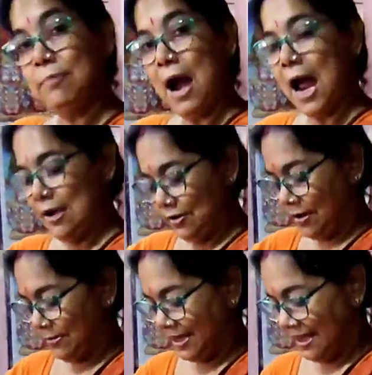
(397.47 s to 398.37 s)
ভালো
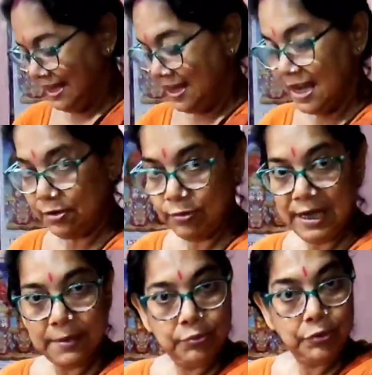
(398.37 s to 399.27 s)
হবে একটু
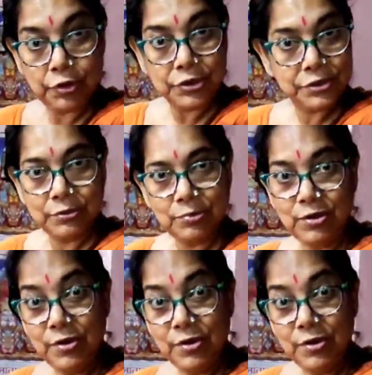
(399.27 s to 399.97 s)
লেবু রস দেবো